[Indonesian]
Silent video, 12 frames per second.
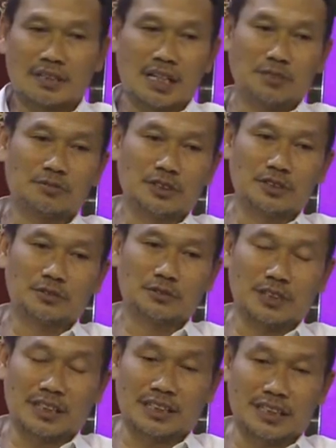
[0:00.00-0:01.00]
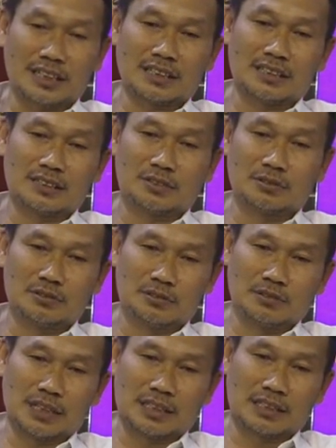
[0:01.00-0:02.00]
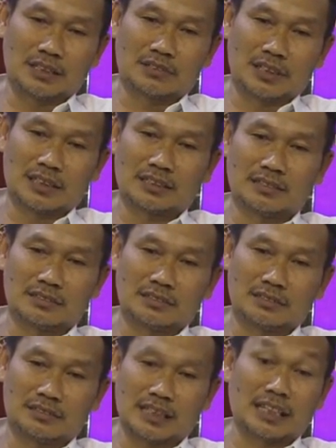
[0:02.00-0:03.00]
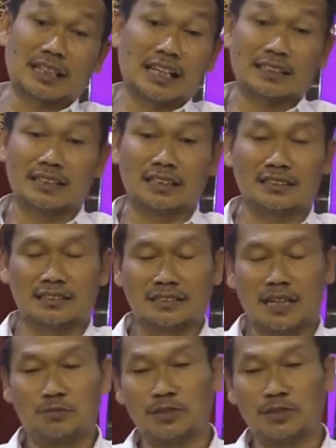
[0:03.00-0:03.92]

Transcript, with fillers: Nahwu itu terkenal kan dulu ada orang terkenalnya ya.